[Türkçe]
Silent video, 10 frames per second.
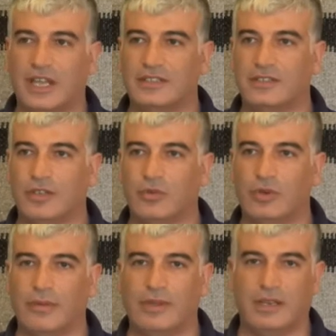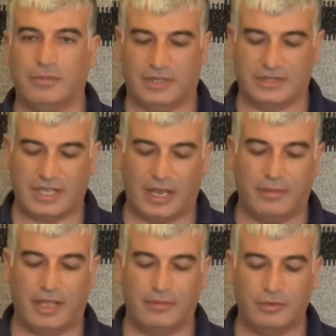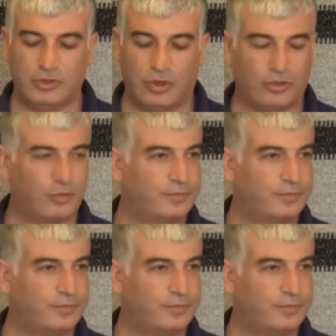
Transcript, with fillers: aydından kurabilir miyiz? Sermayemiz yok.